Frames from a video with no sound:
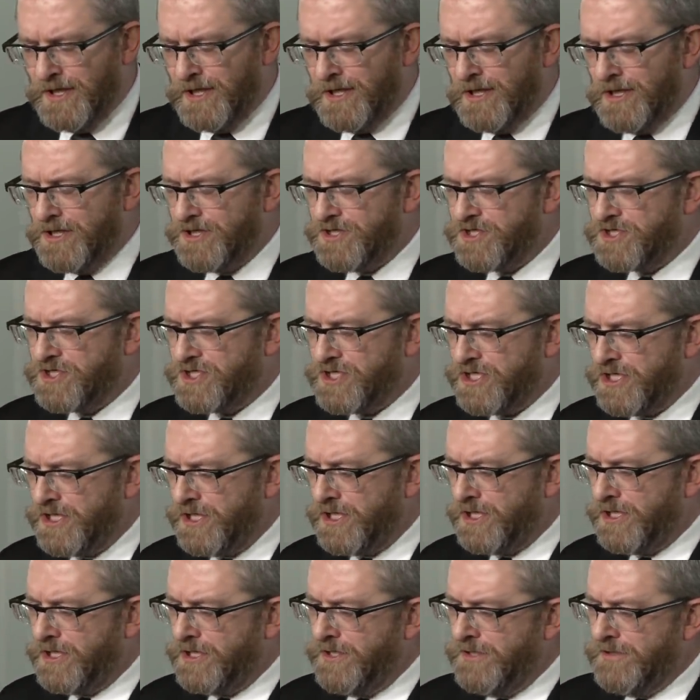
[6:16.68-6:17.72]

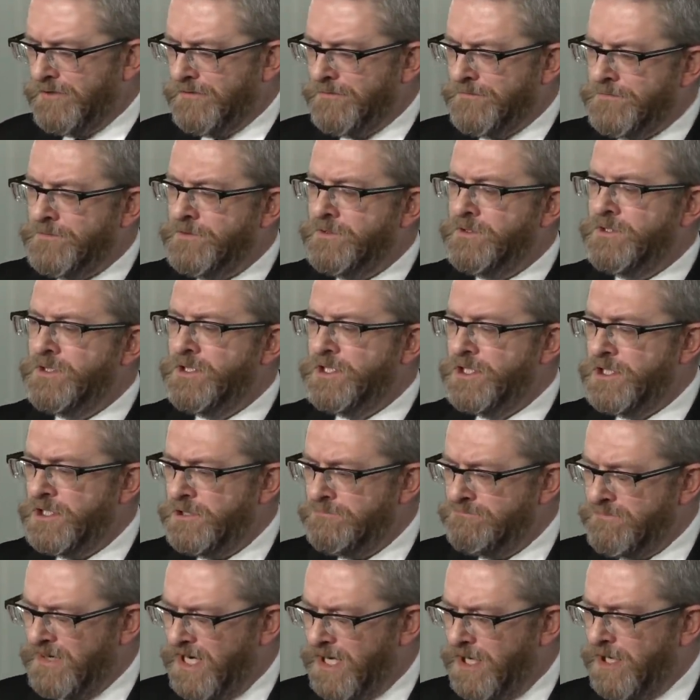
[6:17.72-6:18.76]
że nie
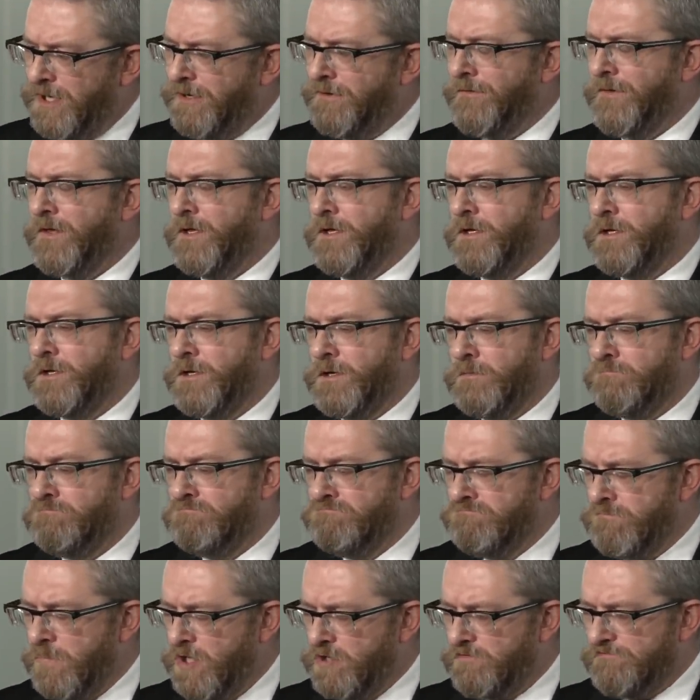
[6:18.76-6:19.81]
ma
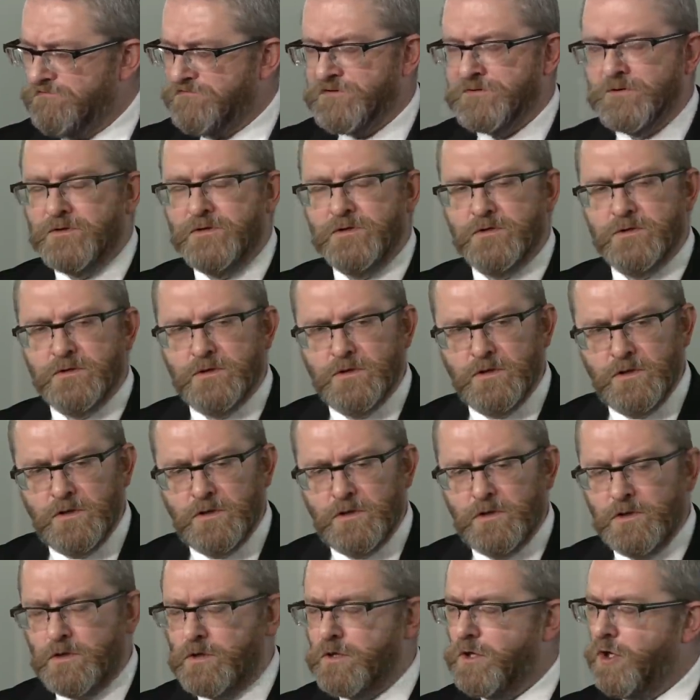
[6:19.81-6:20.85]
mowy
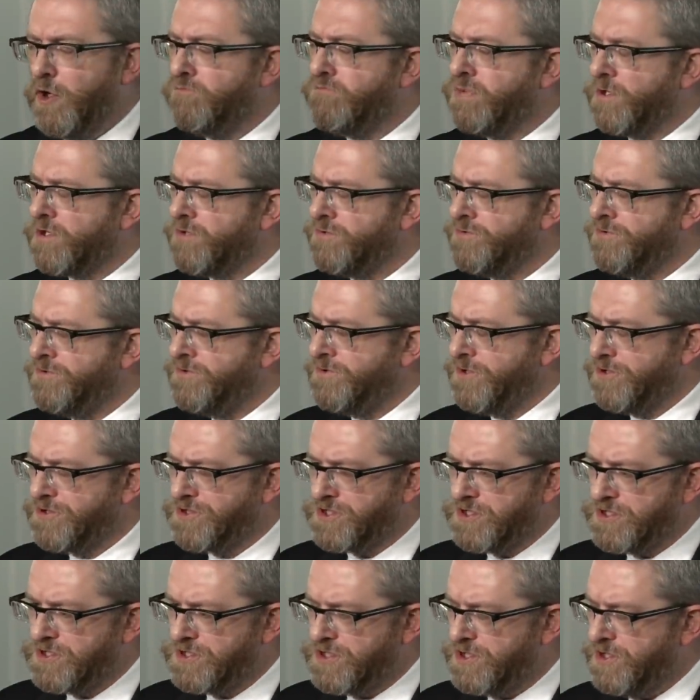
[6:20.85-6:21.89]
o
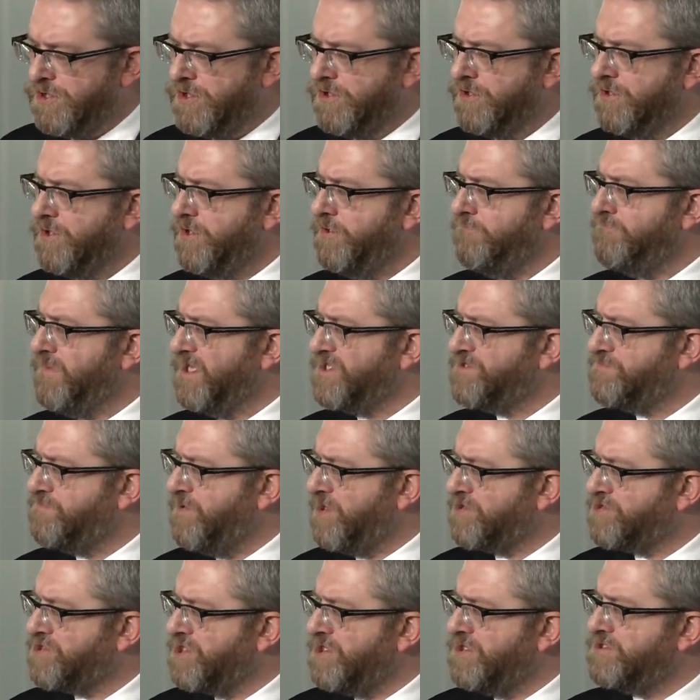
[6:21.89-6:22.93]
obronności i
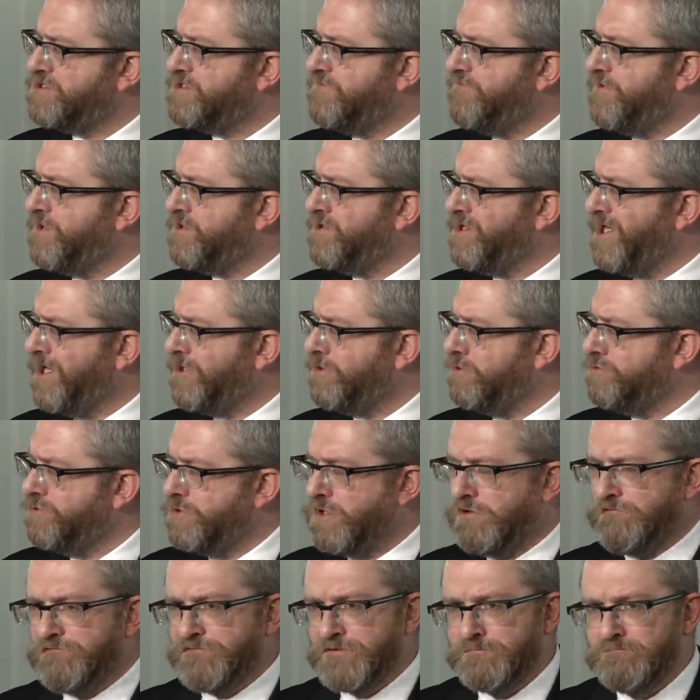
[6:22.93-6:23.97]
bezpieczeństwie
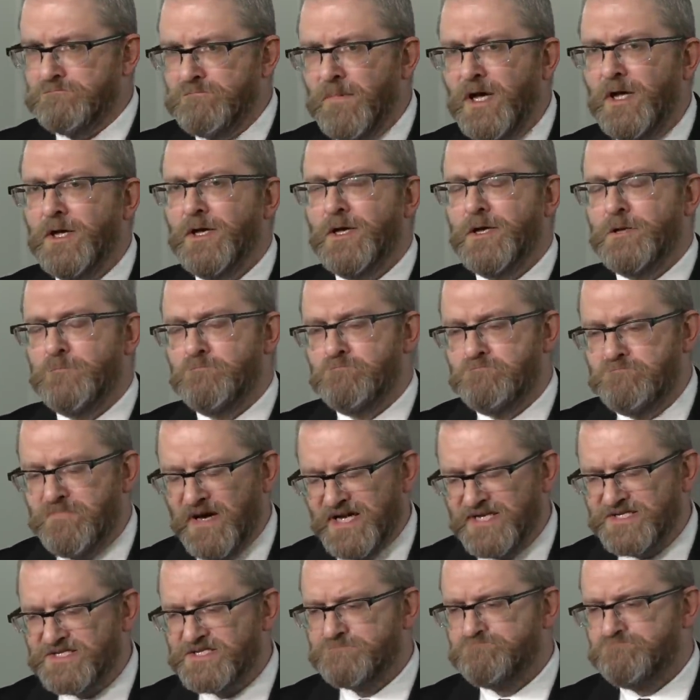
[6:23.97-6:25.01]
narodowym
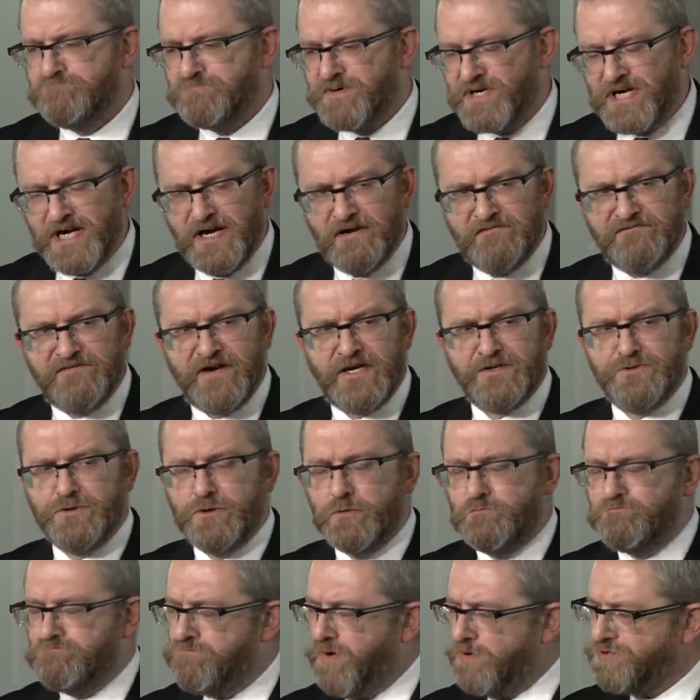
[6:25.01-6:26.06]
bez prawa
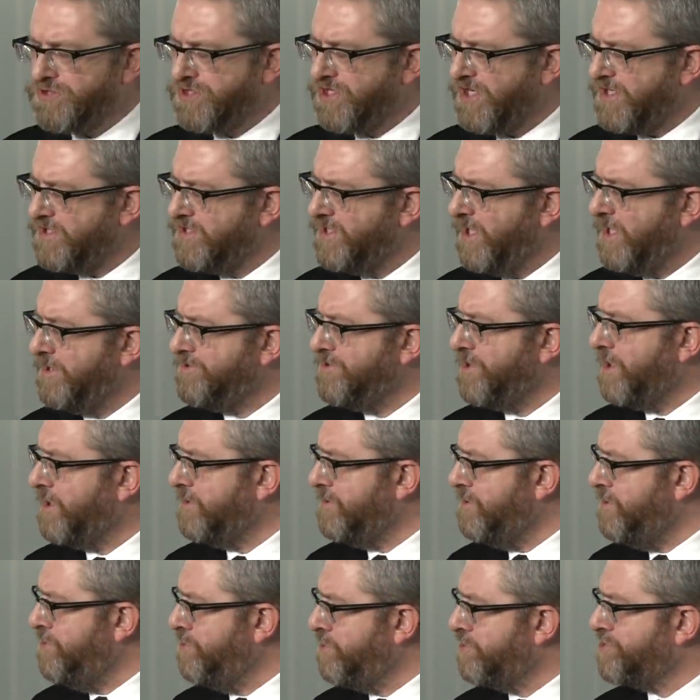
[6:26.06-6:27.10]
do posiadania
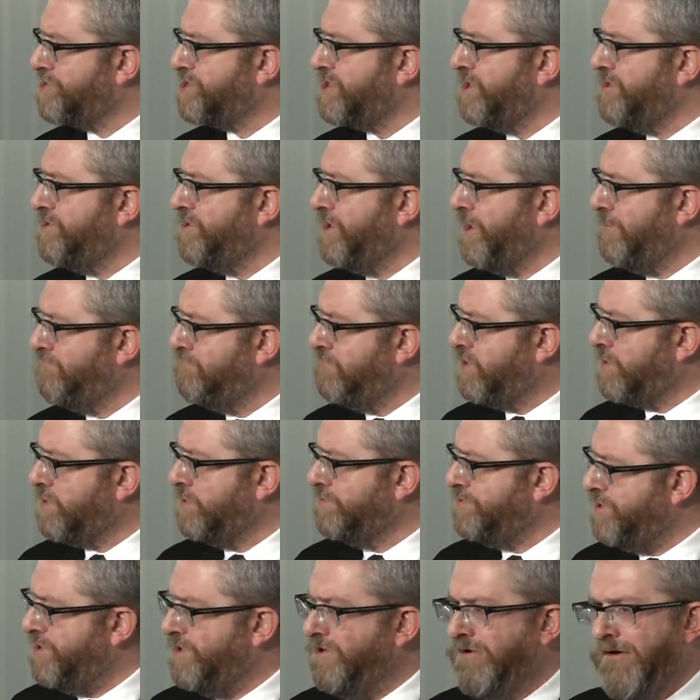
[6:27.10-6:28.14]
i noszenia
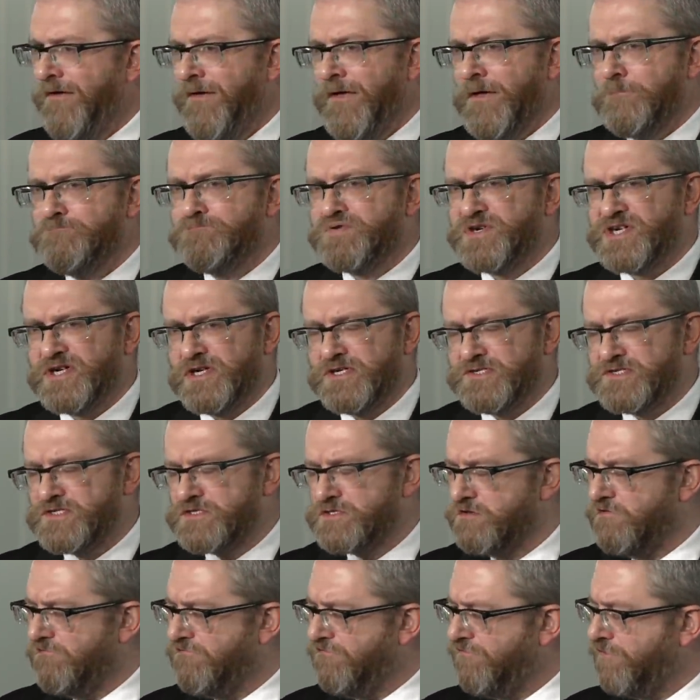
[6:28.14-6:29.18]
broni przez
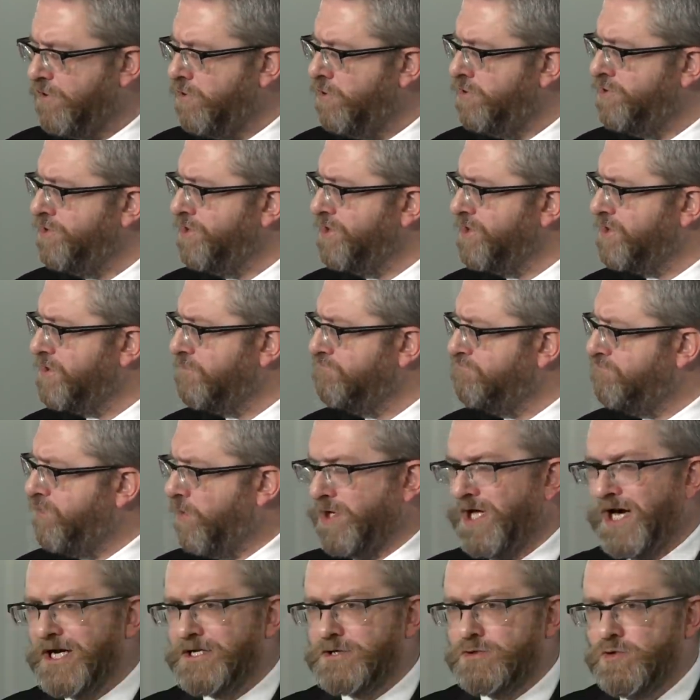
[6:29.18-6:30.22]
wolnych
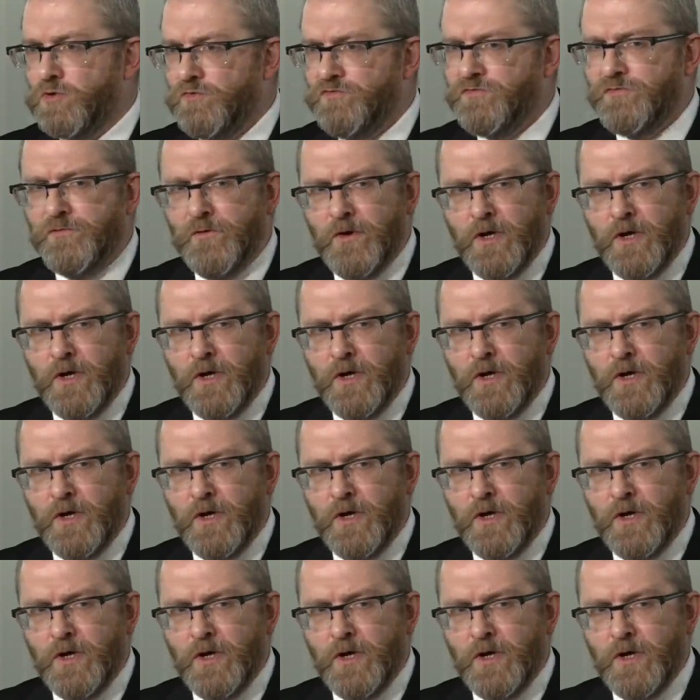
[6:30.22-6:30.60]
Polaków,